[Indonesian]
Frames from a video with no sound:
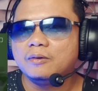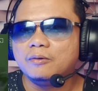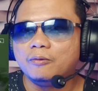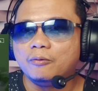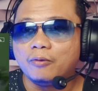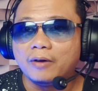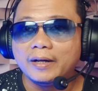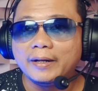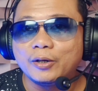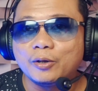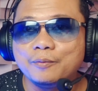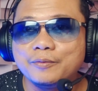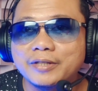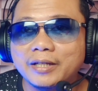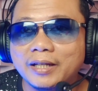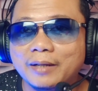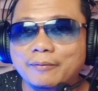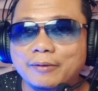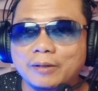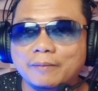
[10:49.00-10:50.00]

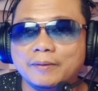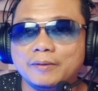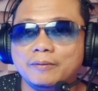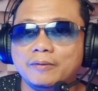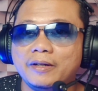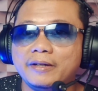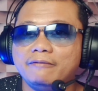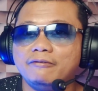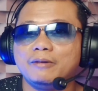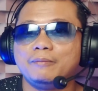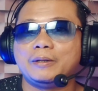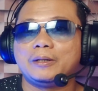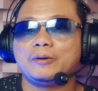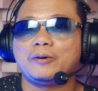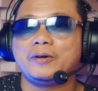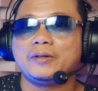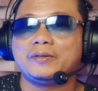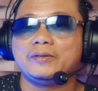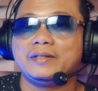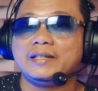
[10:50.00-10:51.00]
Waalaikumsalam warahmatullahi
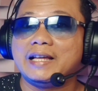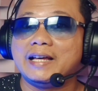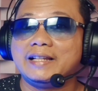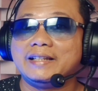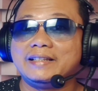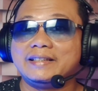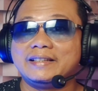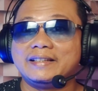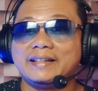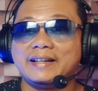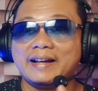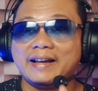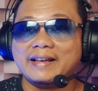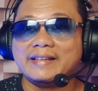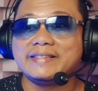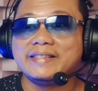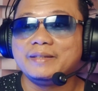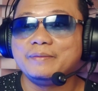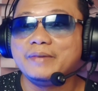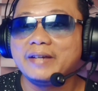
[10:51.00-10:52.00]
wabarakatuh Dan
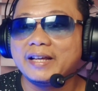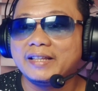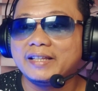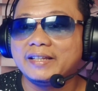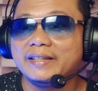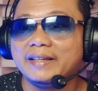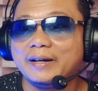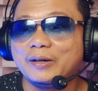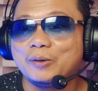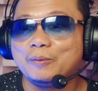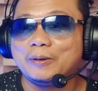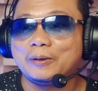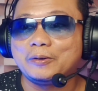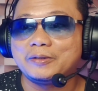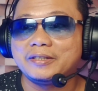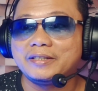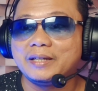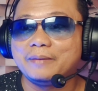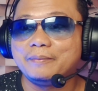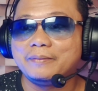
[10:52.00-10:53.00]
guys demikian tadi aku baru
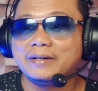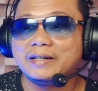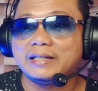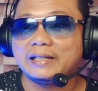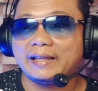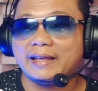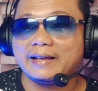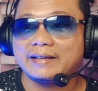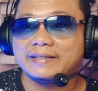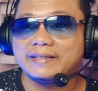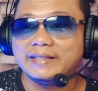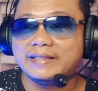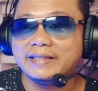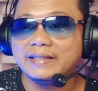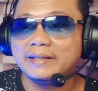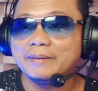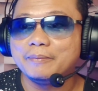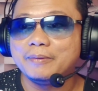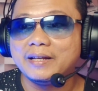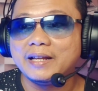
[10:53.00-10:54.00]
saja
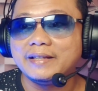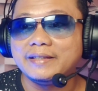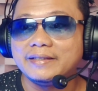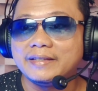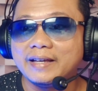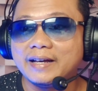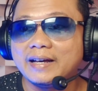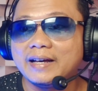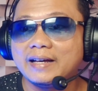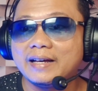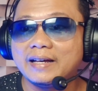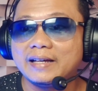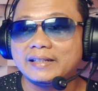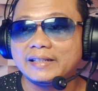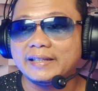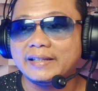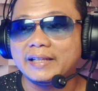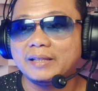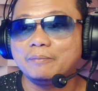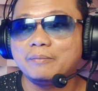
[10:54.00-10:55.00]
mereaksi belanja
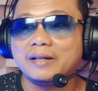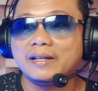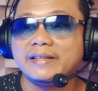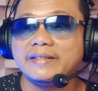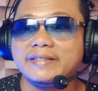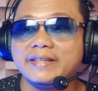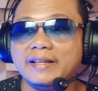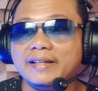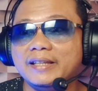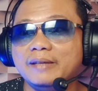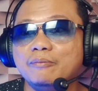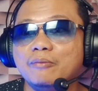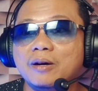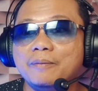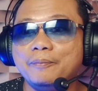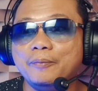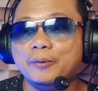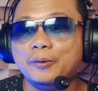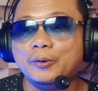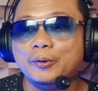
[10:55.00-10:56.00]
ringgit Malaysia 50
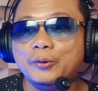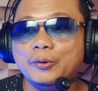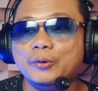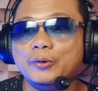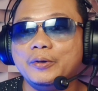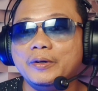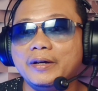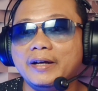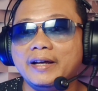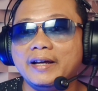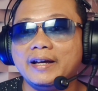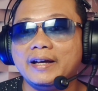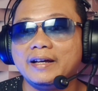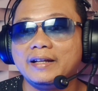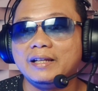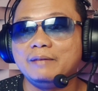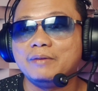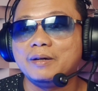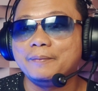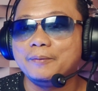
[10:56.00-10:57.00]
ya
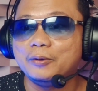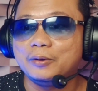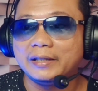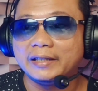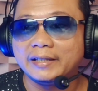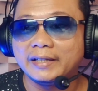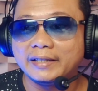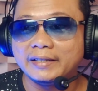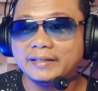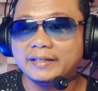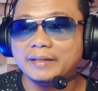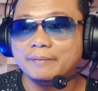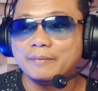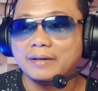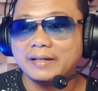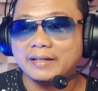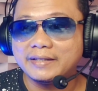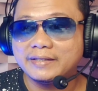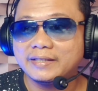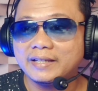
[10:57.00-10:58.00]
50 ringgit di
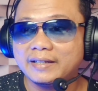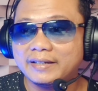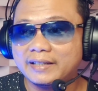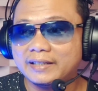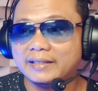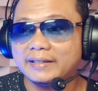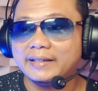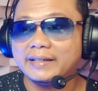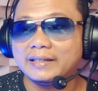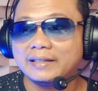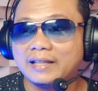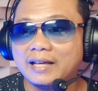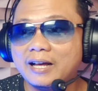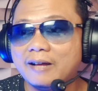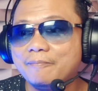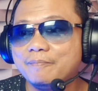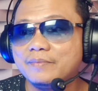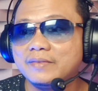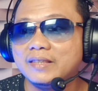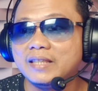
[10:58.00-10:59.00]
Malaysia
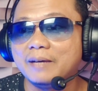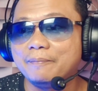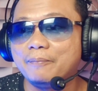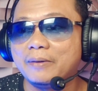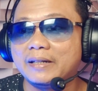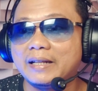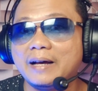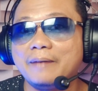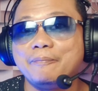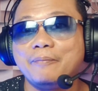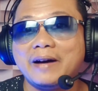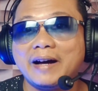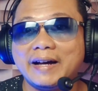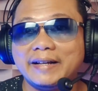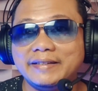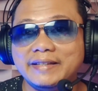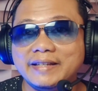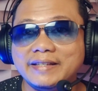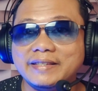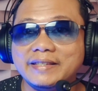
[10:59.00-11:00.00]
kira-kira dapat
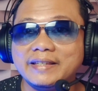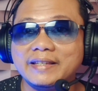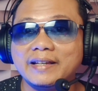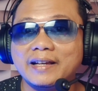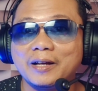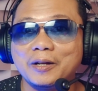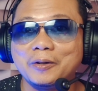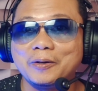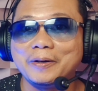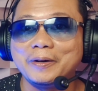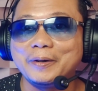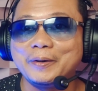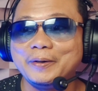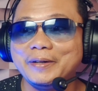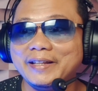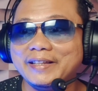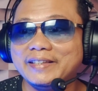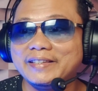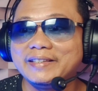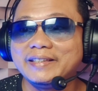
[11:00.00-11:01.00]
apa aja sih Kalau aku
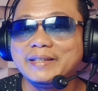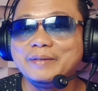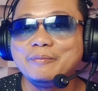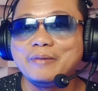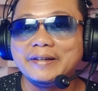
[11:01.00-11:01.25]
lihat sini